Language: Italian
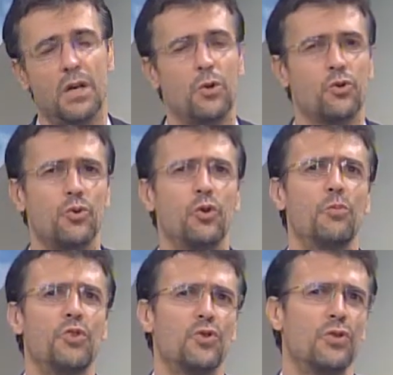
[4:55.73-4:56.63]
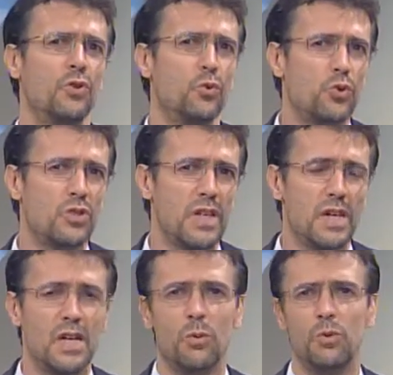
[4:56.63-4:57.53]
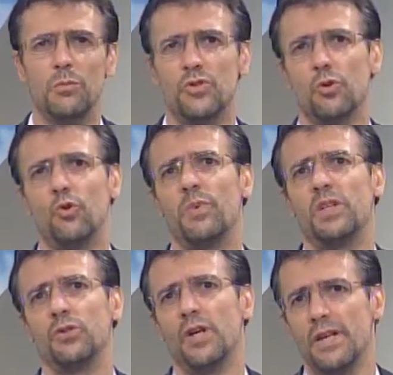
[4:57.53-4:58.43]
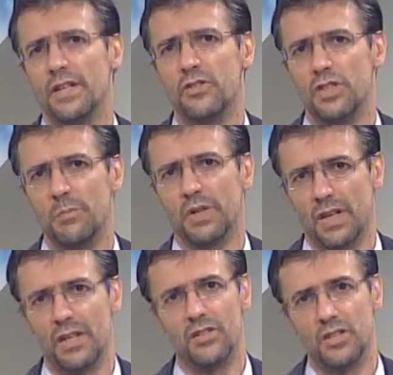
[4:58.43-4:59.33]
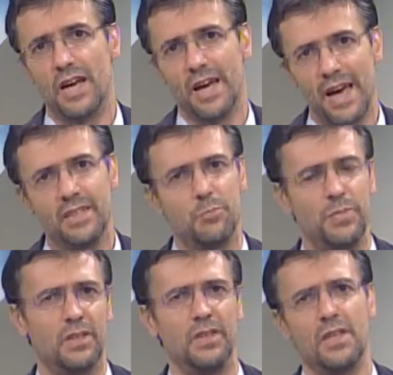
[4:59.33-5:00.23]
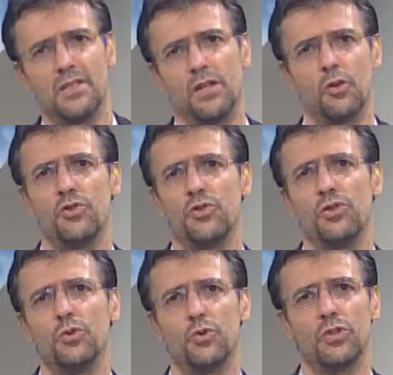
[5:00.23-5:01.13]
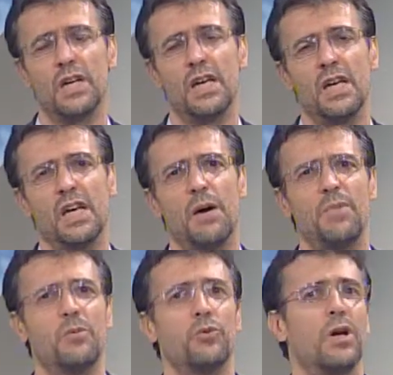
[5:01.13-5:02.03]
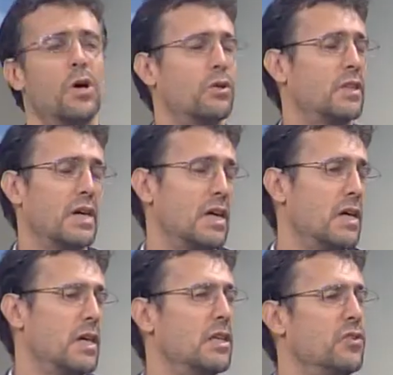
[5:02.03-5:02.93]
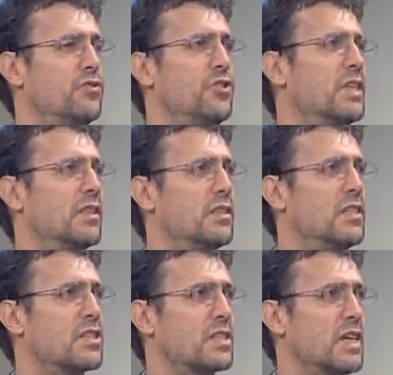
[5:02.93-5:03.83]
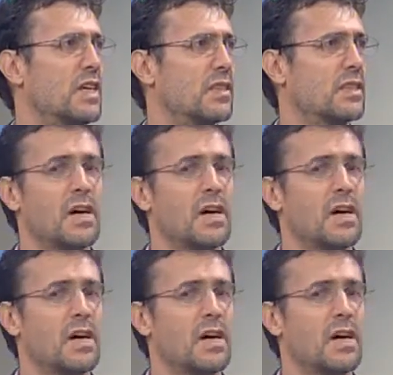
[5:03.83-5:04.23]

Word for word: Io sono in Commissione Industria, quindi mi sto occupando dell'energia perché l'energia è di pertinenza della Commissione Industria, abbiamo una lotta gigantesca